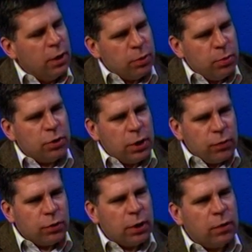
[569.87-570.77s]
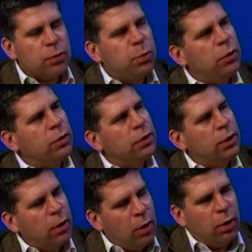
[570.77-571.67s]
społeczeństwo czy daną
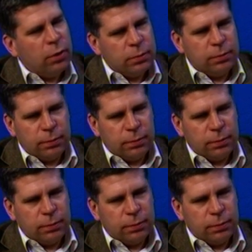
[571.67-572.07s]
wspólnotę o